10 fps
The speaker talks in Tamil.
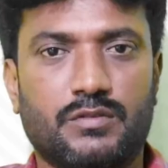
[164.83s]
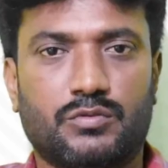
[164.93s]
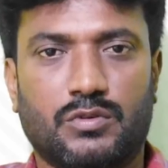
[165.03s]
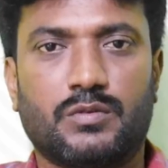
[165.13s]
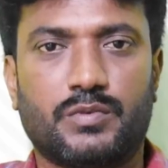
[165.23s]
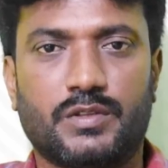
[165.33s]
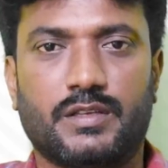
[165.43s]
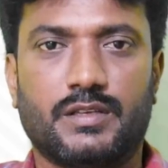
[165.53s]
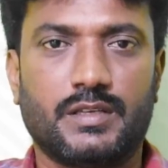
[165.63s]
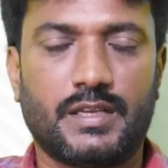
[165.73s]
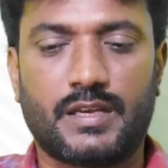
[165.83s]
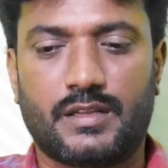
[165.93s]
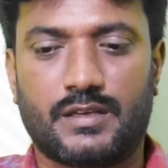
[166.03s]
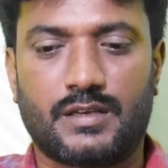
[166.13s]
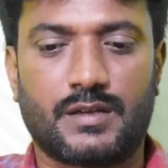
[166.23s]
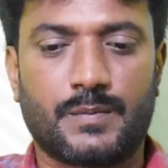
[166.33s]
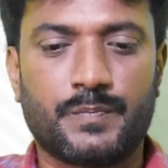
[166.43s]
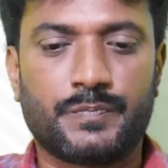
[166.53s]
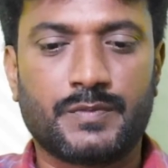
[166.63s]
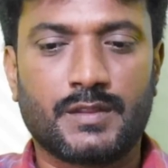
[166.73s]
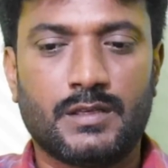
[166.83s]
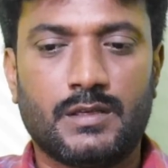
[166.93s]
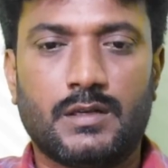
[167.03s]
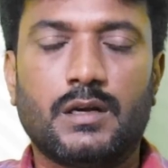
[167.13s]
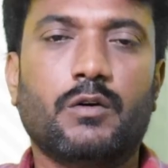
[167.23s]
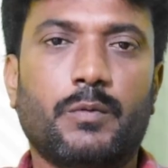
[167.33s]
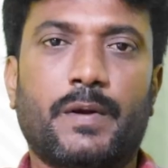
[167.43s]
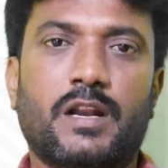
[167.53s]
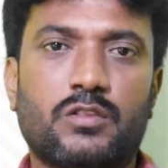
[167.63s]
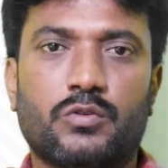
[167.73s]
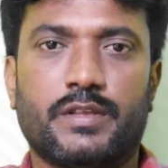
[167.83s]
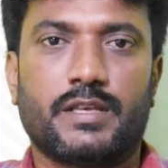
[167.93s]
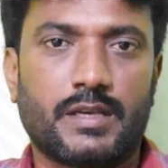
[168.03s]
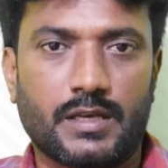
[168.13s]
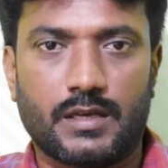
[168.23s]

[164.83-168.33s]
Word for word: வந்து சொல்லும்போது ஏன்னா ஒரு படத்துடைய